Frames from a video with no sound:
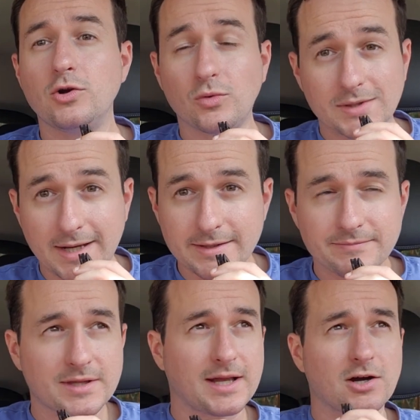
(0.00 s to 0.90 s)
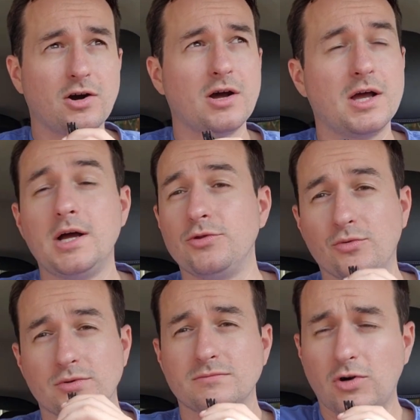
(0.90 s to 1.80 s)
Longue traîne, d'accord
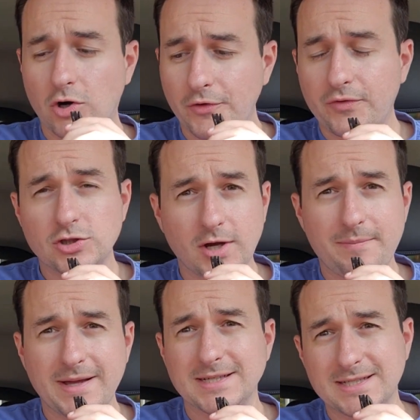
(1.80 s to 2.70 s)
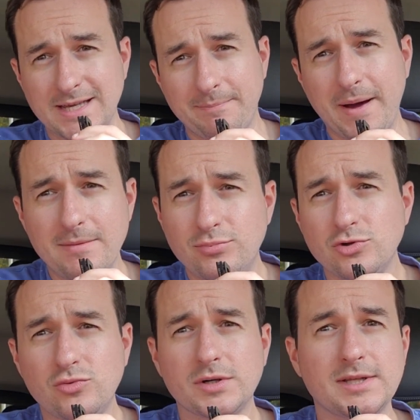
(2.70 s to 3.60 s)
donc, encore une fois, je répète, il n'y a pas
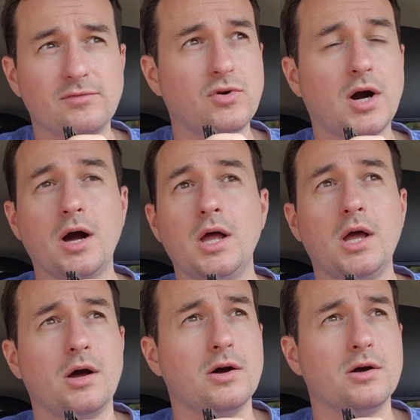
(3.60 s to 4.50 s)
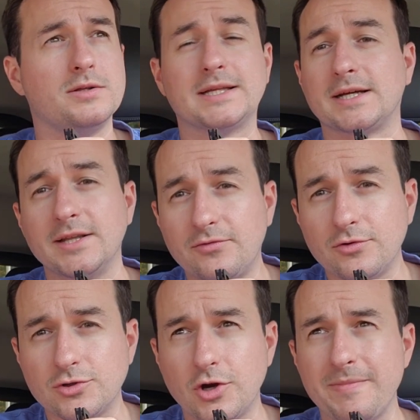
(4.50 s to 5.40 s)
besoin d'avoir euh, d'être un
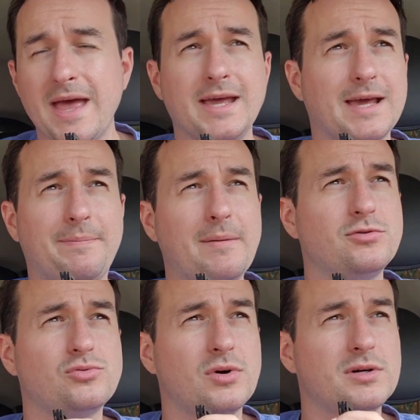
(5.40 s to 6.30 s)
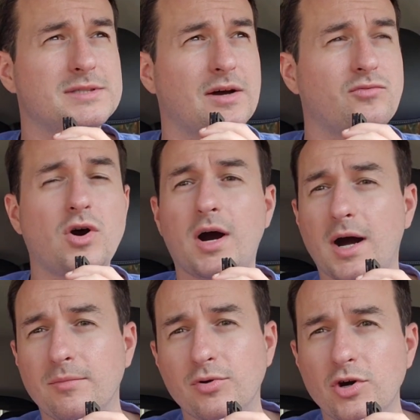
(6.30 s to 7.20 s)
influenceur. Il n'y a pas besoin
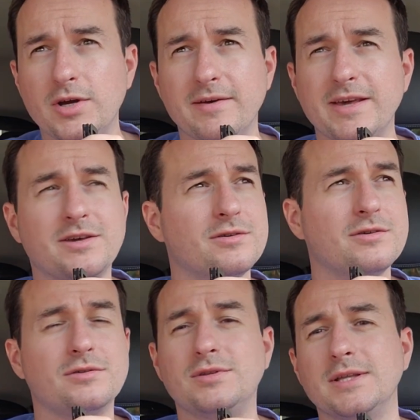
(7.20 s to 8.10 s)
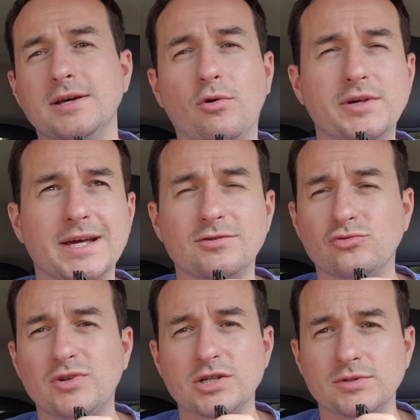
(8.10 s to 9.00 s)
d'avoir un blog avec euh, des, des roquettes
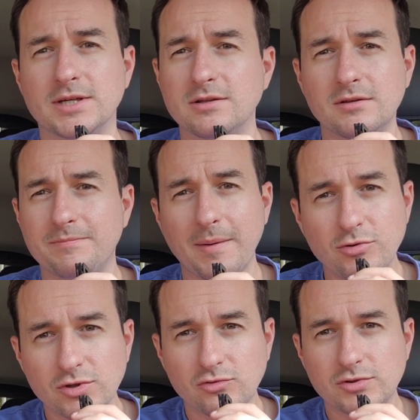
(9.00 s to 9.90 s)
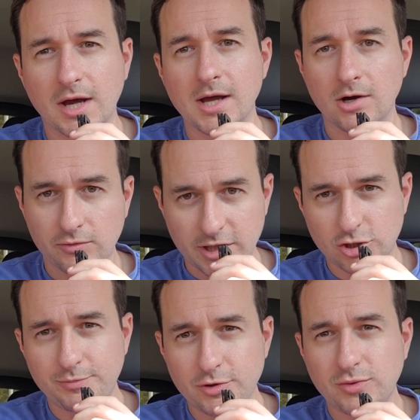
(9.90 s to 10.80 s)
toute la journée. Non, non, pas besoin de tout ça. On
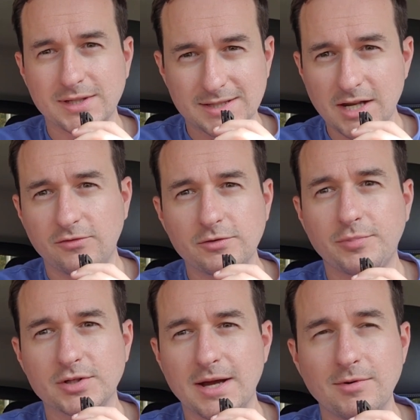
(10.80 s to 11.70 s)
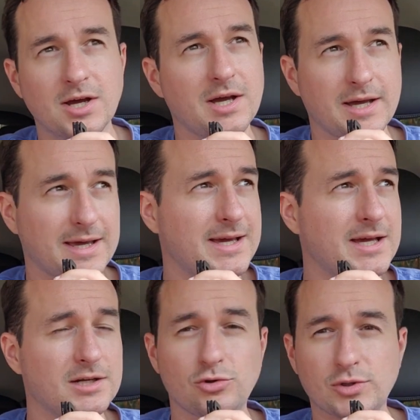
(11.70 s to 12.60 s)
a juste besoin d'un téléphone portable
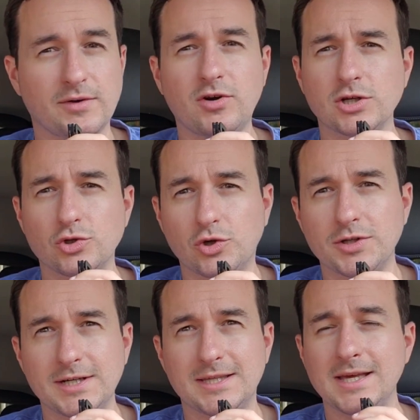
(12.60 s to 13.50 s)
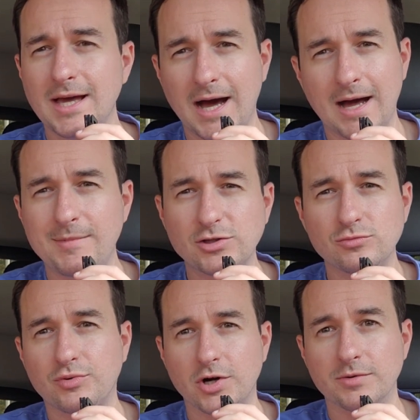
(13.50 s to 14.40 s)
et de savoir se connecter à
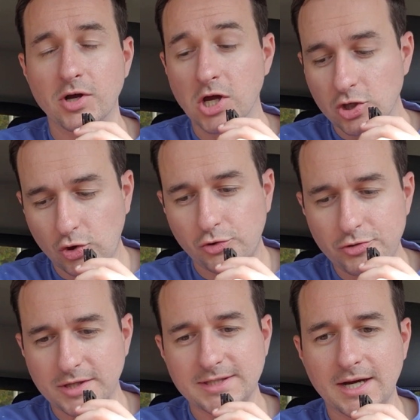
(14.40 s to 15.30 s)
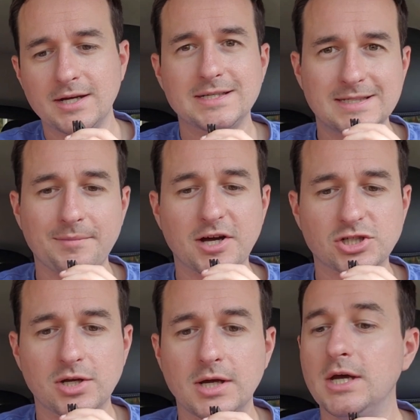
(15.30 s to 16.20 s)
Amazon.com. Tant que tu as ça, ça
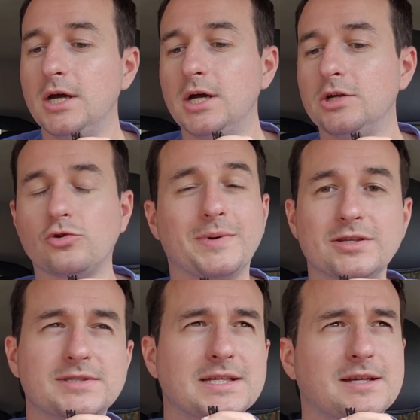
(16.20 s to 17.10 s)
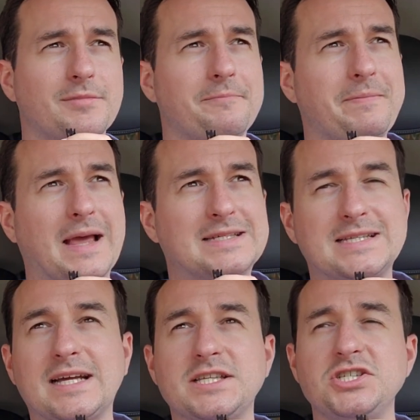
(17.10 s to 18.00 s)
marche. Donc maintenant, c'est très simple.
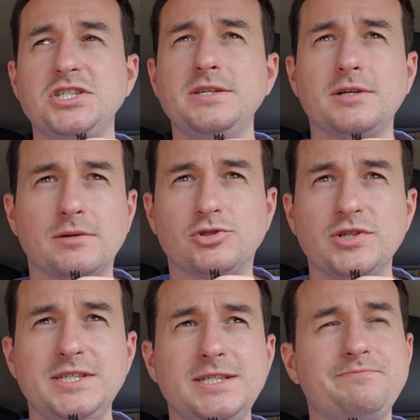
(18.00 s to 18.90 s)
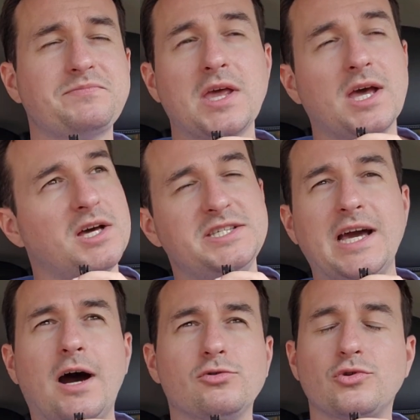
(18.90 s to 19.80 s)
Cette stratégie, comme je te le dis,
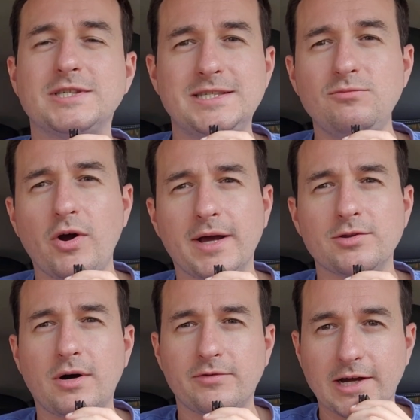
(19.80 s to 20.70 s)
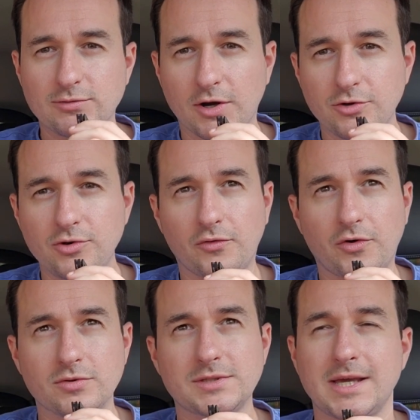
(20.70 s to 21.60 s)
il y a entre 6 mois et un an avant qu'elle soit connue en
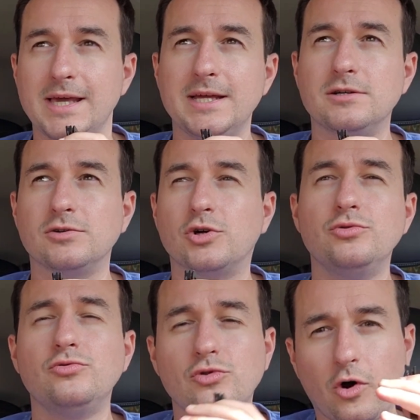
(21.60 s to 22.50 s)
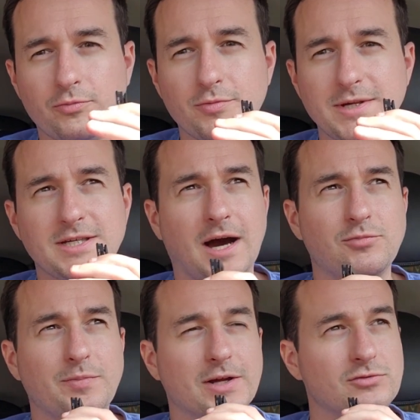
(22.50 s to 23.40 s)
France et euh, connue du grand public
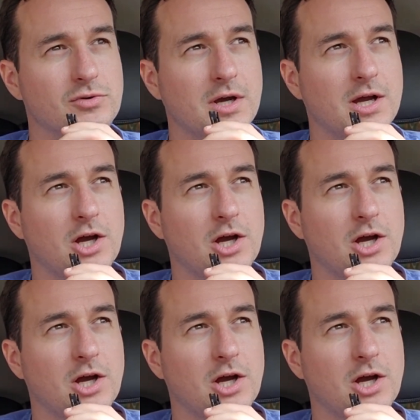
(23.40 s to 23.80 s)
un peu partout.